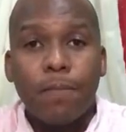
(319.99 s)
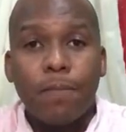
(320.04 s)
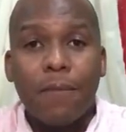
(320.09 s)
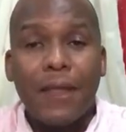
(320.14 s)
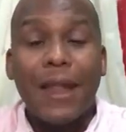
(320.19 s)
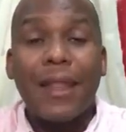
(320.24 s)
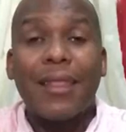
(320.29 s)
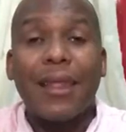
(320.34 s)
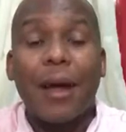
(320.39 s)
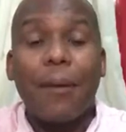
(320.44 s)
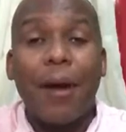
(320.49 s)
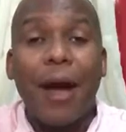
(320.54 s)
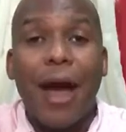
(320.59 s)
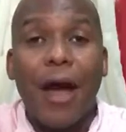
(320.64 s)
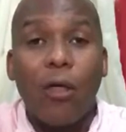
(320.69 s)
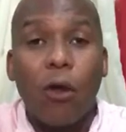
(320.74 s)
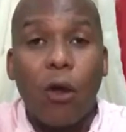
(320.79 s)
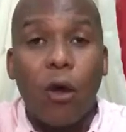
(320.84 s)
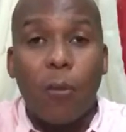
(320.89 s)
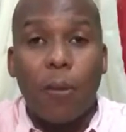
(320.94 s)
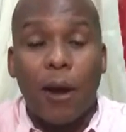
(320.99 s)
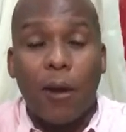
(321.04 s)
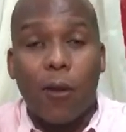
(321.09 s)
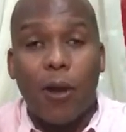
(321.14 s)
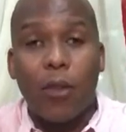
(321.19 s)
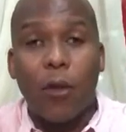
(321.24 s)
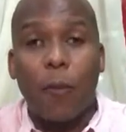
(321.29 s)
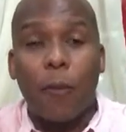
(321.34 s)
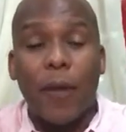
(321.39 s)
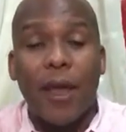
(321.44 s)
del trabajador para
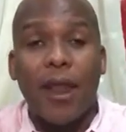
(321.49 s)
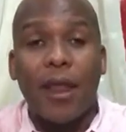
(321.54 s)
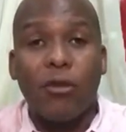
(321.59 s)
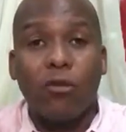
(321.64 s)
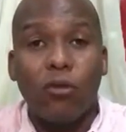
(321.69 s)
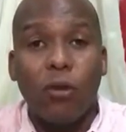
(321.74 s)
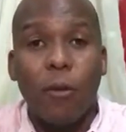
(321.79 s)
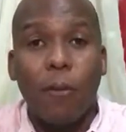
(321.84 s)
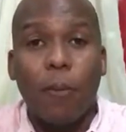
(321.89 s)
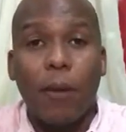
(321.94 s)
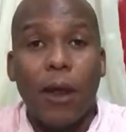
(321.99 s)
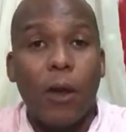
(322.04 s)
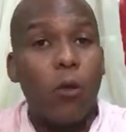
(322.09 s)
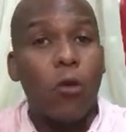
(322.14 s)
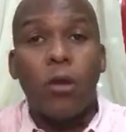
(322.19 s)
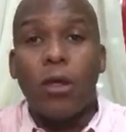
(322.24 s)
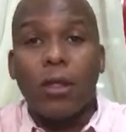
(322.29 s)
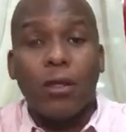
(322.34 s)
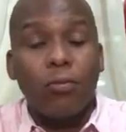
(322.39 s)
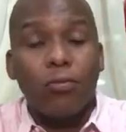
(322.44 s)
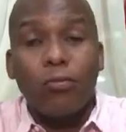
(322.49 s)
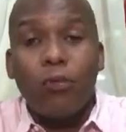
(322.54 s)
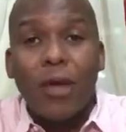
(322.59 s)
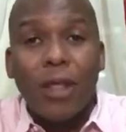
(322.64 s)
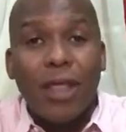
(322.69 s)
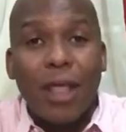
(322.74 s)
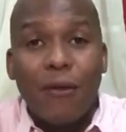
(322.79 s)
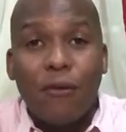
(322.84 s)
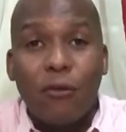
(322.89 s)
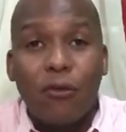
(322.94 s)
cuando pierde su empleo no
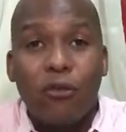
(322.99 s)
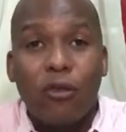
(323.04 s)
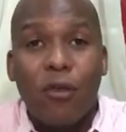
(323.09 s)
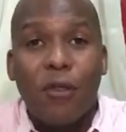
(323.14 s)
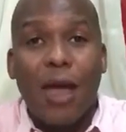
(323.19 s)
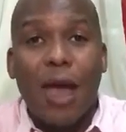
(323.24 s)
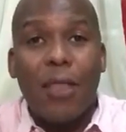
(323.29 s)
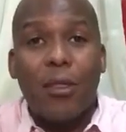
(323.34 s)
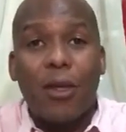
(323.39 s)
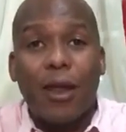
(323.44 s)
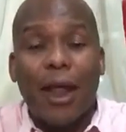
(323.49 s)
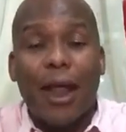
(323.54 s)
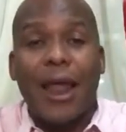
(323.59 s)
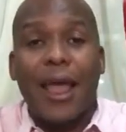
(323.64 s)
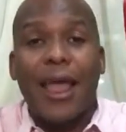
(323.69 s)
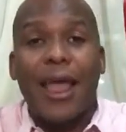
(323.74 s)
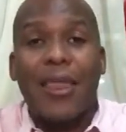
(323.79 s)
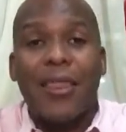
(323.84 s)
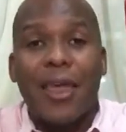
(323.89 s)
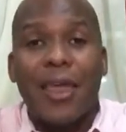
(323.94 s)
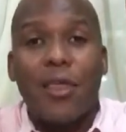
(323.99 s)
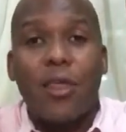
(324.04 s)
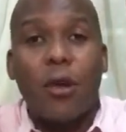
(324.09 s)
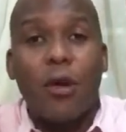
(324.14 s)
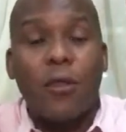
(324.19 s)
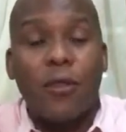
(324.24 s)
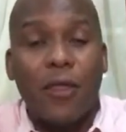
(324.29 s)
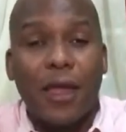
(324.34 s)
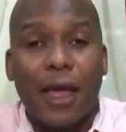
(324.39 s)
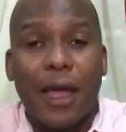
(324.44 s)
está funcionando y la ley de,
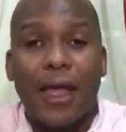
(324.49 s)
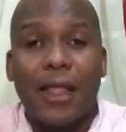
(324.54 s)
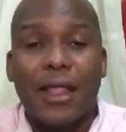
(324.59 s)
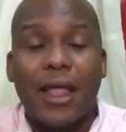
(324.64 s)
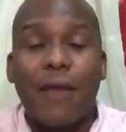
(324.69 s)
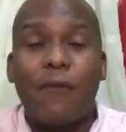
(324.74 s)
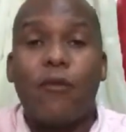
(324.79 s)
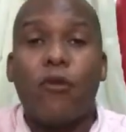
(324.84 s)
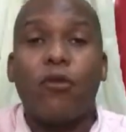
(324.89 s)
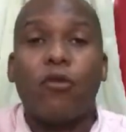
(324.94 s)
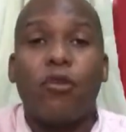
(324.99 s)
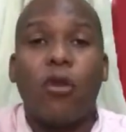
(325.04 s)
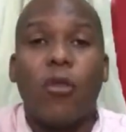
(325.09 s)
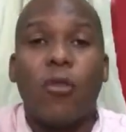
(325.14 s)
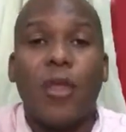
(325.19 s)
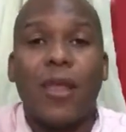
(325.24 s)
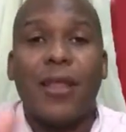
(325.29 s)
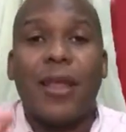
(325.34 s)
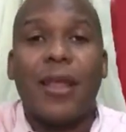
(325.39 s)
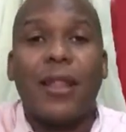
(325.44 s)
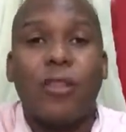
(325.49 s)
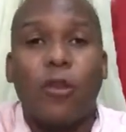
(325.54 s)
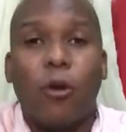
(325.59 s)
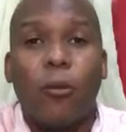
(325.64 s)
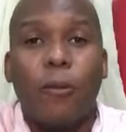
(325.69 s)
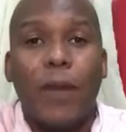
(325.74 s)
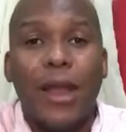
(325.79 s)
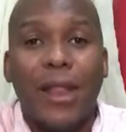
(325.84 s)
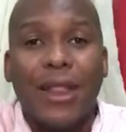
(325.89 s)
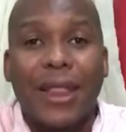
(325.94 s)
está en función desde el
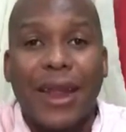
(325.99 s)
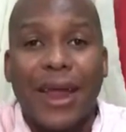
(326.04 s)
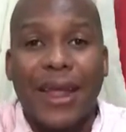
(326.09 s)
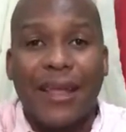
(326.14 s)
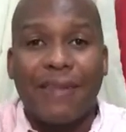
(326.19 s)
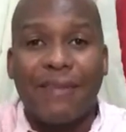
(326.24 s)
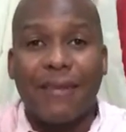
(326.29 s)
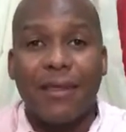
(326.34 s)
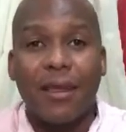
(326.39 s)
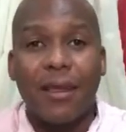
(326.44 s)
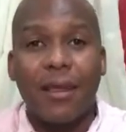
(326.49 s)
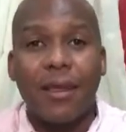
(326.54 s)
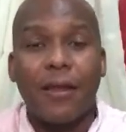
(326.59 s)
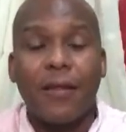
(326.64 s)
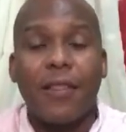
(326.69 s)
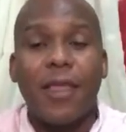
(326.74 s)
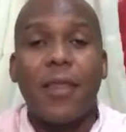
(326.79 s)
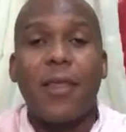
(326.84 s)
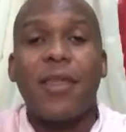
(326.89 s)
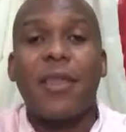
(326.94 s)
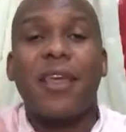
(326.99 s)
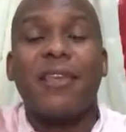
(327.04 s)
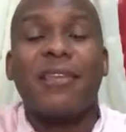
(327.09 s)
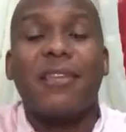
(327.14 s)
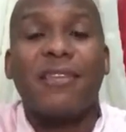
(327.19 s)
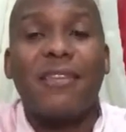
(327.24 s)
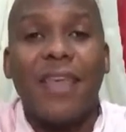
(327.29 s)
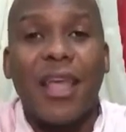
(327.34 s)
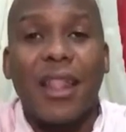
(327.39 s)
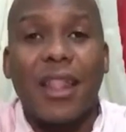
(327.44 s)
2003. Tiene
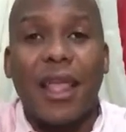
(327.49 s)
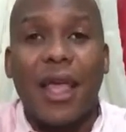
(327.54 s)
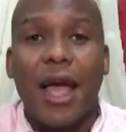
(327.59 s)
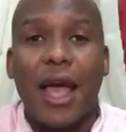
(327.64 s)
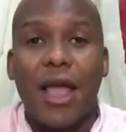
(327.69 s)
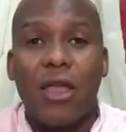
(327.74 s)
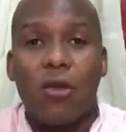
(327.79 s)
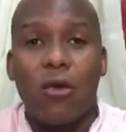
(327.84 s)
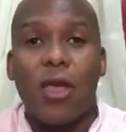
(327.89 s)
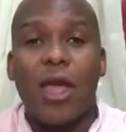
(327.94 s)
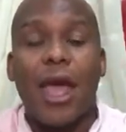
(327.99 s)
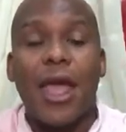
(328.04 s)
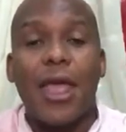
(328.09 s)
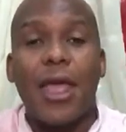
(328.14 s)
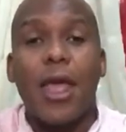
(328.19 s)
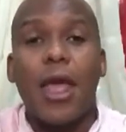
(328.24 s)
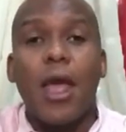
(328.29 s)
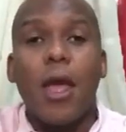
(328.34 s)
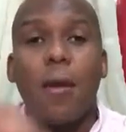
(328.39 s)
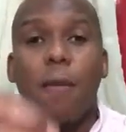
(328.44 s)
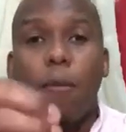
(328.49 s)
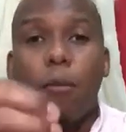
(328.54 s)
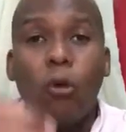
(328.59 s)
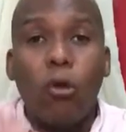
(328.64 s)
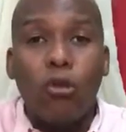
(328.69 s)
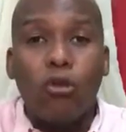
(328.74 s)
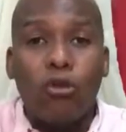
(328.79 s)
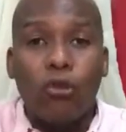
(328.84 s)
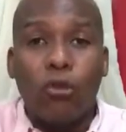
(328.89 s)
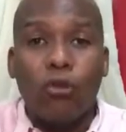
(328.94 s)
17 años y hay
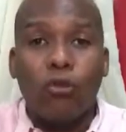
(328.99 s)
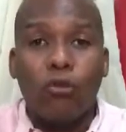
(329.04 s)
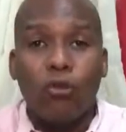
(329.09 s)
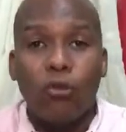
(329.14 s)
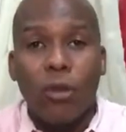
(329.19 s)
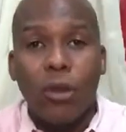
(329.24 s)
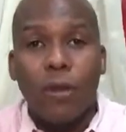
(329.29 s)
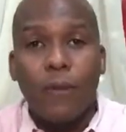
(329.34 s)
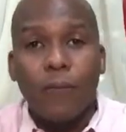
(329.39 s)
muchos